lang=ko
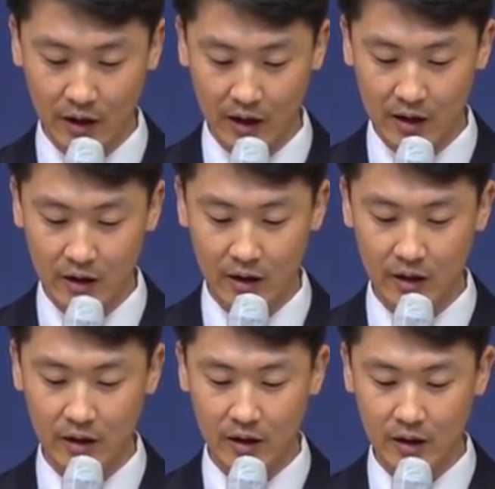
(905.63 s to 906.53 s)

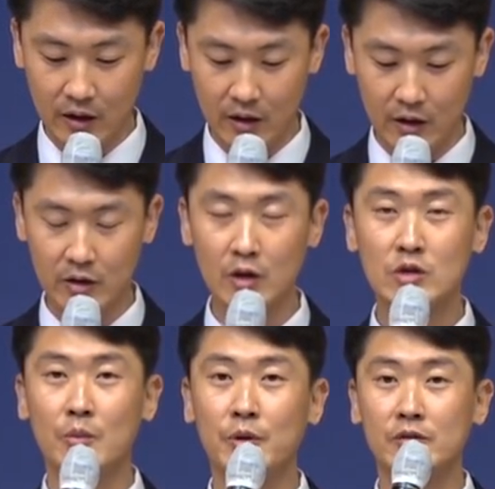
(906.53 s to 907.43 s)
강하게 어,
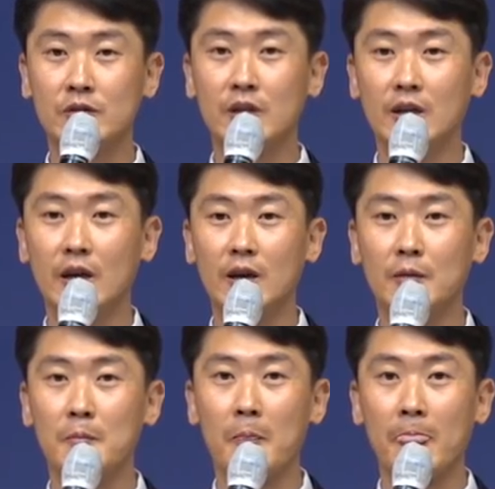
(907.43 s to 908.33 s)
사로잡혔을 때에